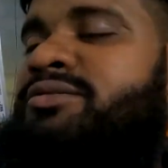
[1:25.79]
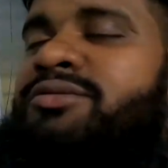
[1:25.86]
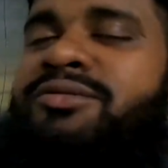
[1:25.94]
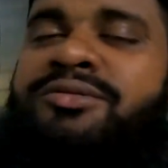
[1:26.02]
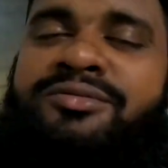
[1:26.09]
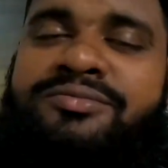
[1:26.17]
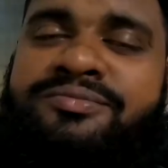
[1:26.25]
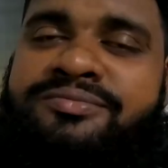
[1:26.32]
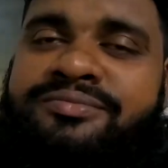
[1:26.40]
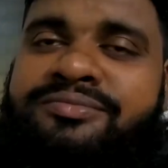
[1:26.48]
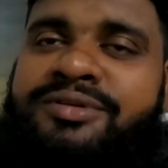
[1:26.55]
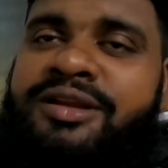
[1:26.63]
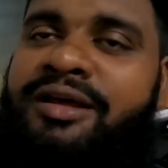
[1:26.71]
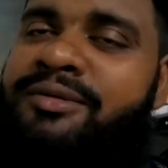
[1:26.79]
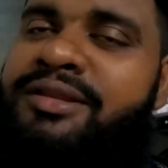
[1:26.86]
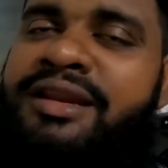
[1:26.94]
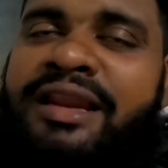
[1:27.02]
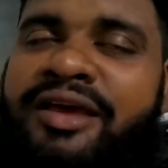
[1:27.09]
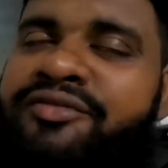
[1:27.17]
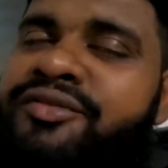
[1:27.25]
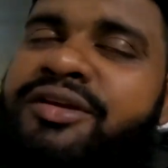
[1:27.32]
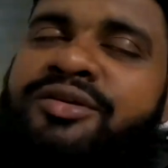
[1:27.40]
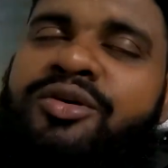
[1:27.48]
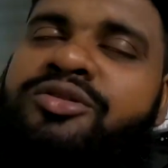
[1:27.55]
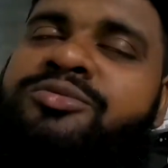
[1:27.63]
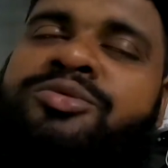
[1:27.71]
তো মানে আমাদের লাইফটা
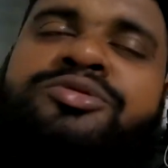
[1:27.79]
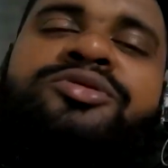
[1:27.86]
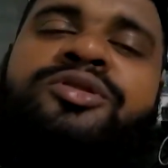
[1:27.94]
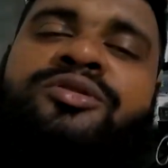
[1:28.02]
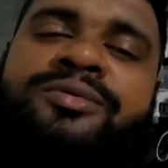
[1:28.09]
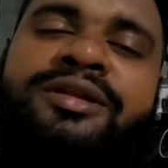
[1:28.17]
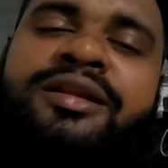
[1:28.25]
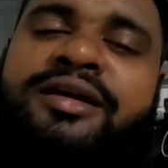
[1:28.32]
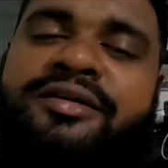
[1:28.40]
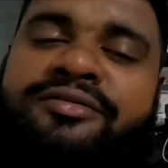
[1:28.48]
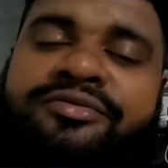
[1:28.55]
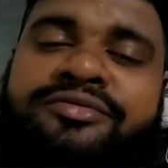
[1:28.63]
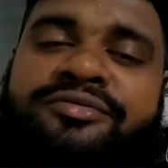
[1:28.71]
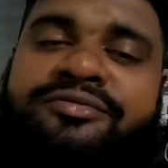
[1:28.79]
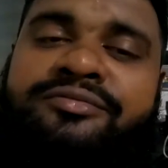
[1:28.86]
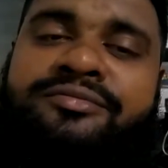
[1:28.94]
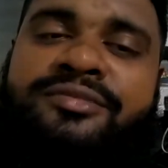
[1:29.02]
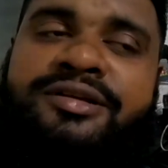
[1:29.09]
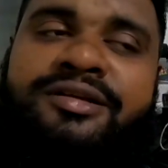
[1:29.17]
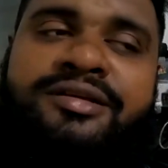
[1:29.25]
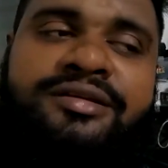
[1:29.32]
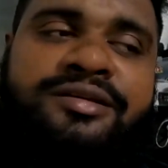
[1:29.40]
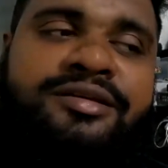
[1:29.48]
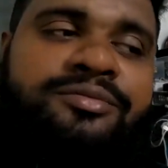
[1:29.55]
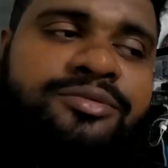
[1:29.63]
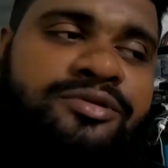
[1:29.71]
একটা অদ্ভুত রকমের লাইফ মানে
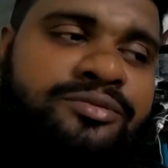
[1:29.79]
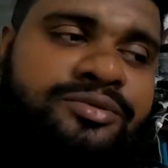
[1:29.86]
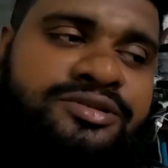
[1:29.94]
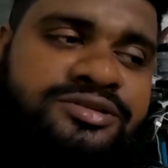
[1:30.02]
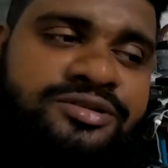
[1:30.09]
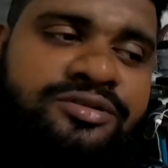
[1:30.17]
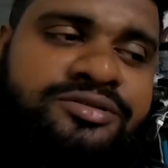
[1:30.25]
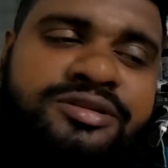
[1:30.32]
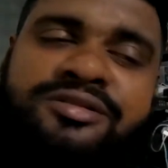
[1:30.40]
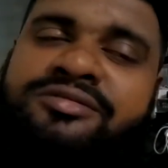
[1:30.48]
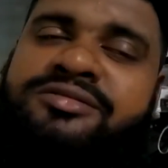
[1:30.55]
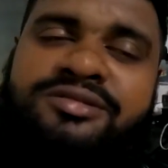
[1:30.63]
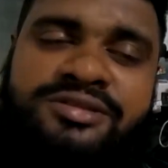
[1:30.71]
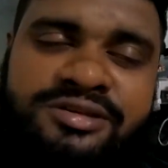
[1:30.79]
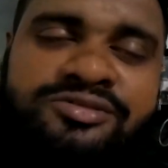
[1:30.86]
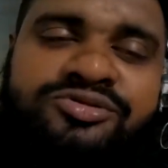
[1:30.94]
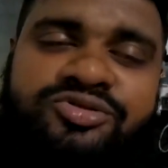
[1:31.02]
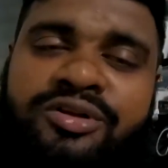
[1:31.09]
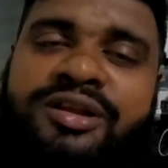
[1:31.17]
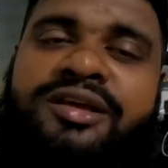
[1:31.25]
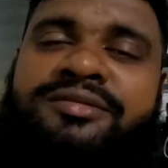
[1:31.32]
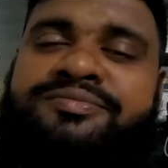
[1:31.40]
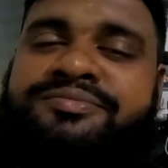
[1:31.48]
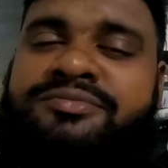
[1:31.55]
কি বলবো যে কদিন সিজন চলে